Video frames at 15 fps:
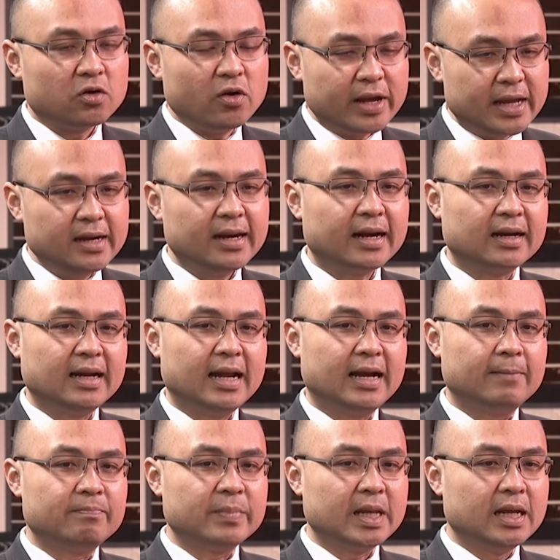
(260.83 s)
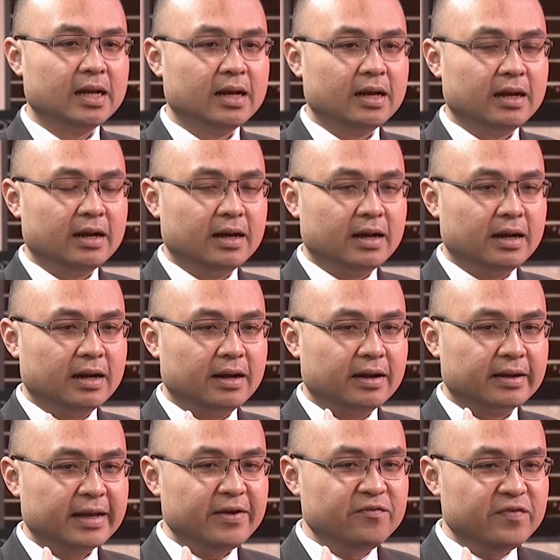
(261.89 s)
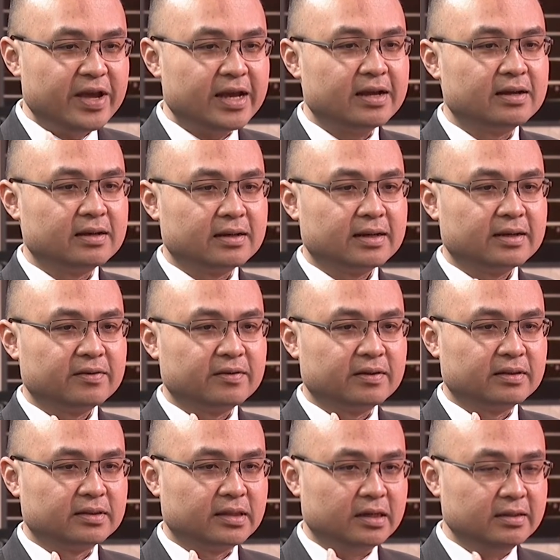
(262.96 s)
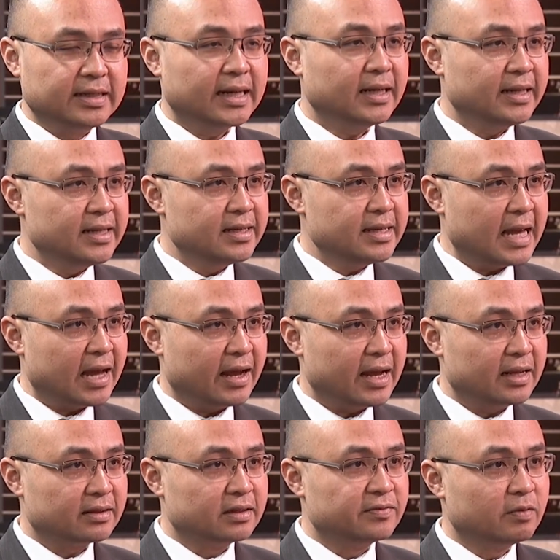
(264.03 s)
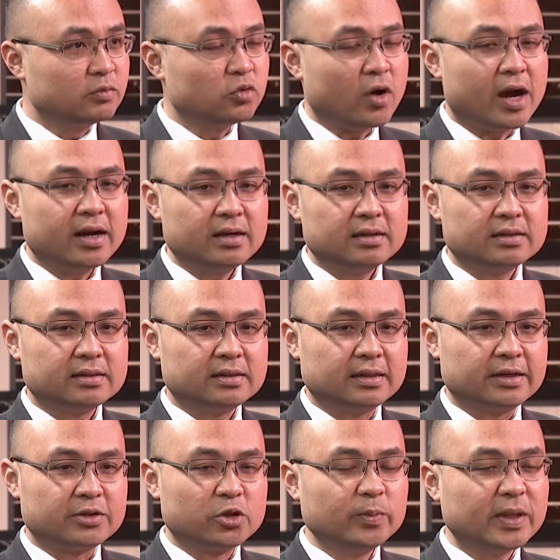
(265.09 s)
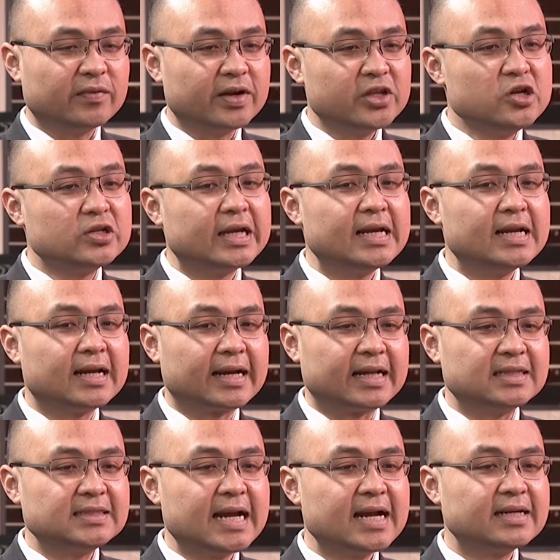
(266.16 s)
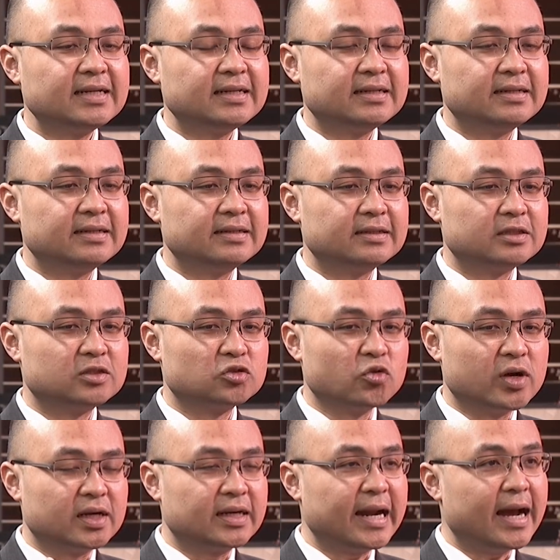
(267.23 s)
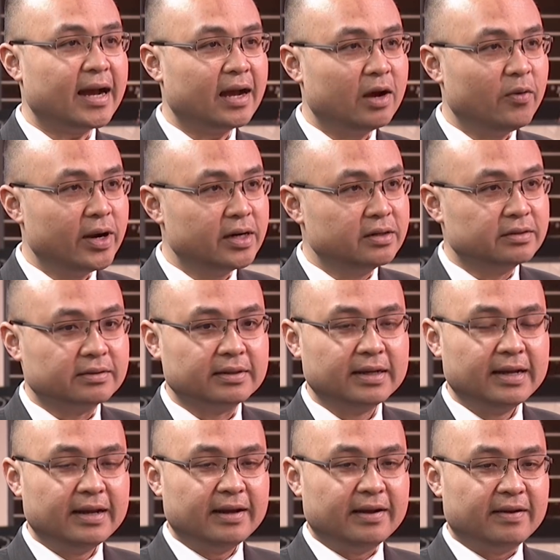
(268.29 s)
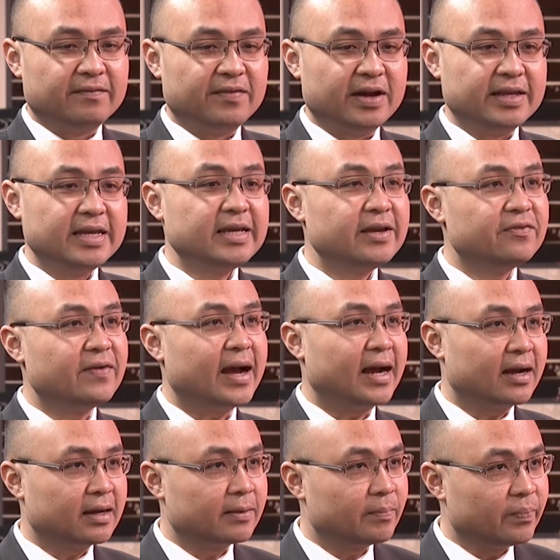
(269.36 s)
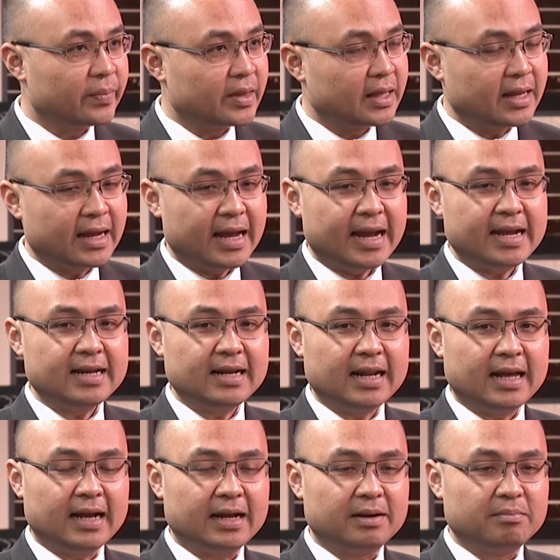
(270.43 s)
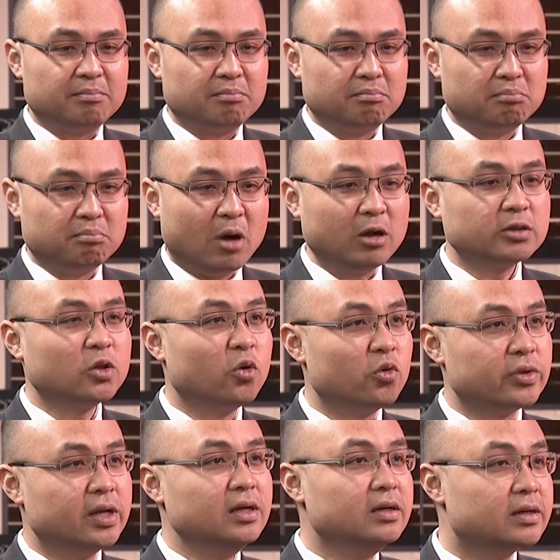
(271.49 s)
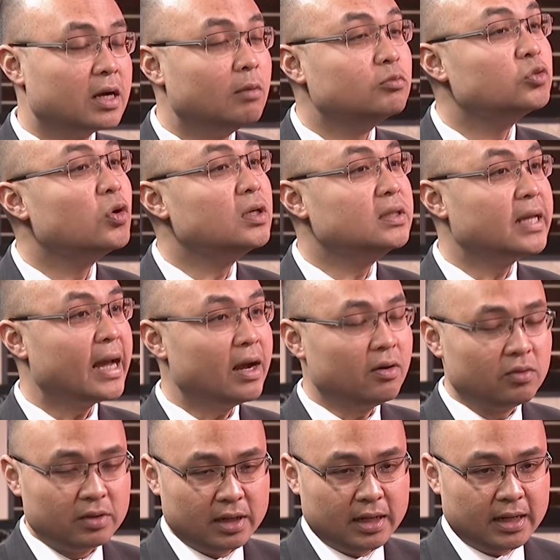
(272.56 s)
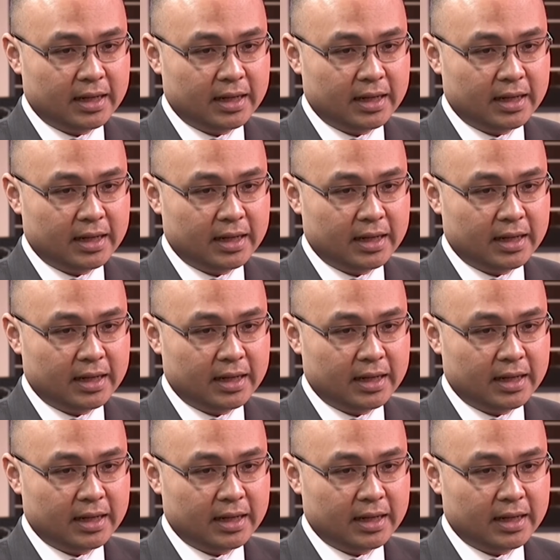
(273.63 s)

có nghĩa rằng là cái việc tự cách ly ở nhà hay là tự phong tỏa đó uh, chúng ta vẫn chưa thấy là cảnh sát tuần tra ở ngoài đường và giết với phạm uh-huh. hay là bỏ tù những người không tuân theo